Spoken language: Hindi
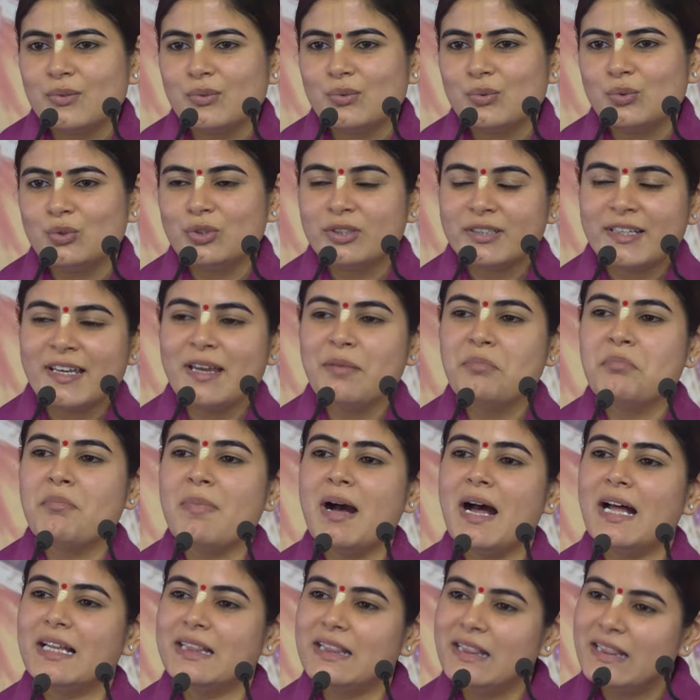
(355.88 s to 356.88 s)
उसके
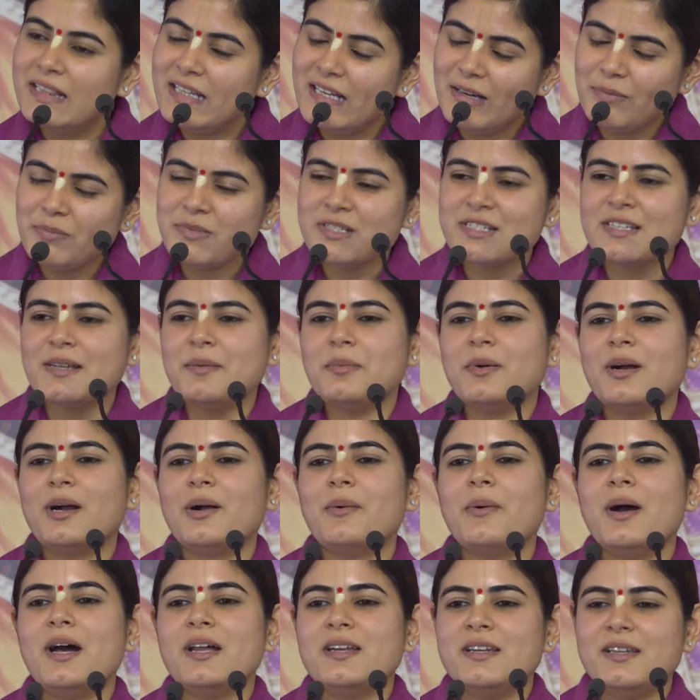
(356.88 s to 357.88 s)
माध्यम से
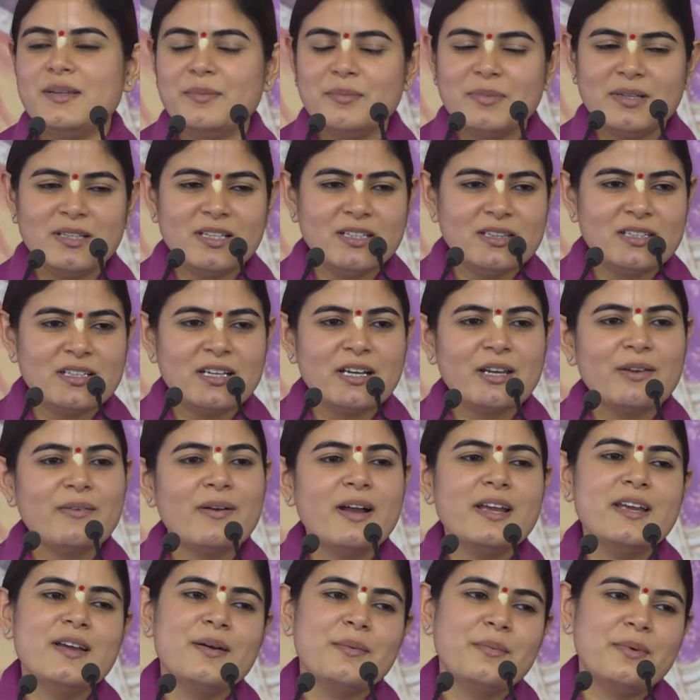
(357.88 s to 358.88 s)
भगवान ने मदद
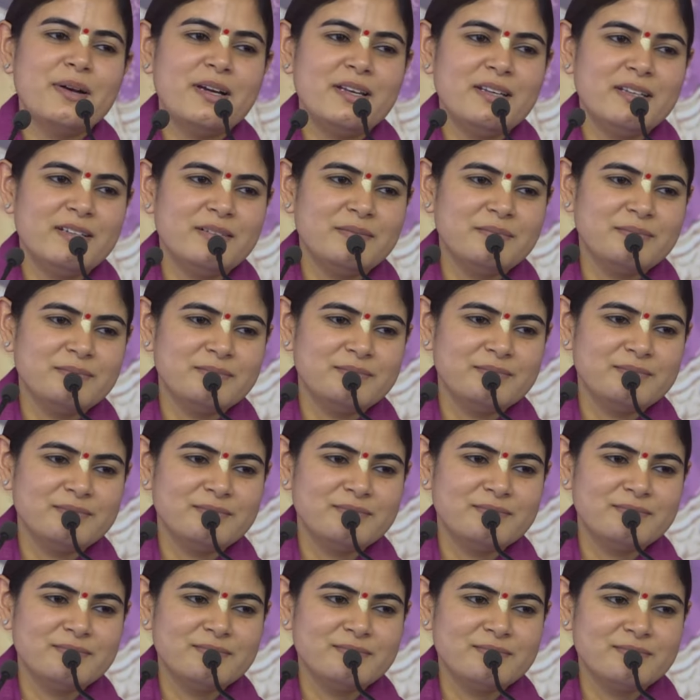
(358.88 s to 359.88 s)
करवाई हमारी
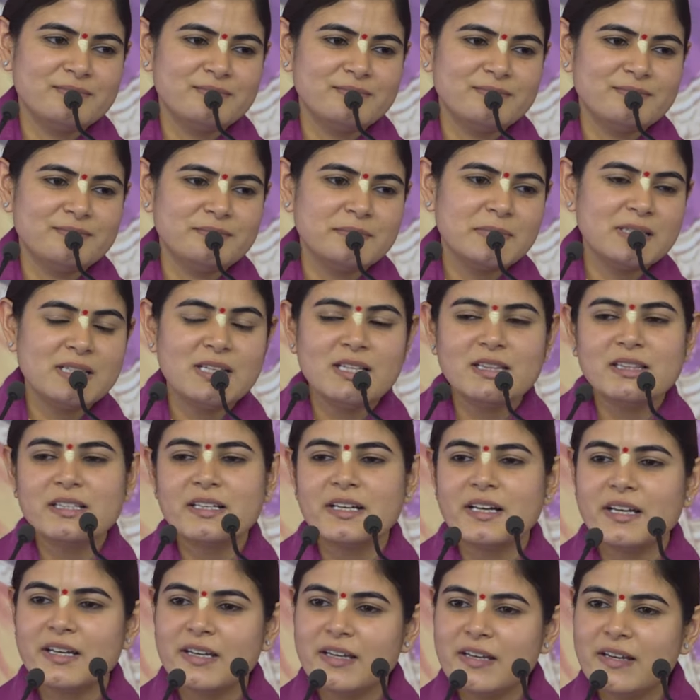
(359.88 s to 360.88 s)
मदद
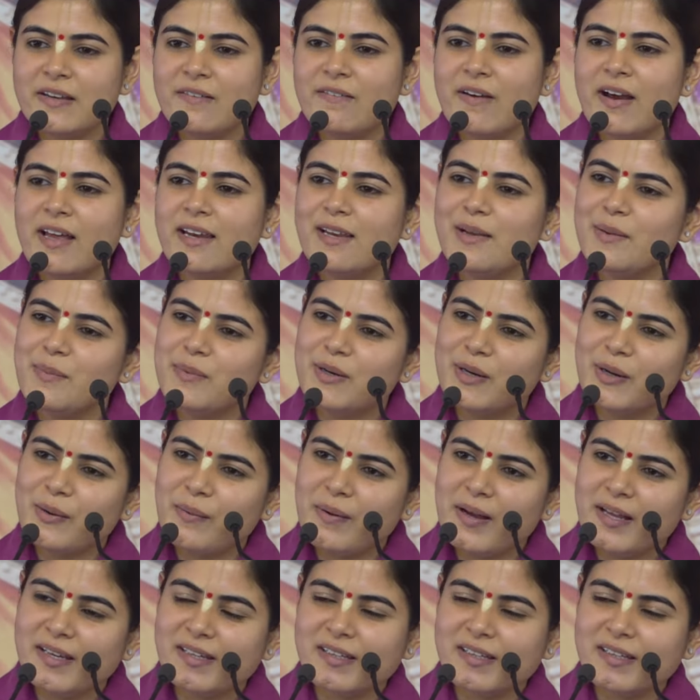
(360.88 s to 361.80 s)
करने वाले भगवान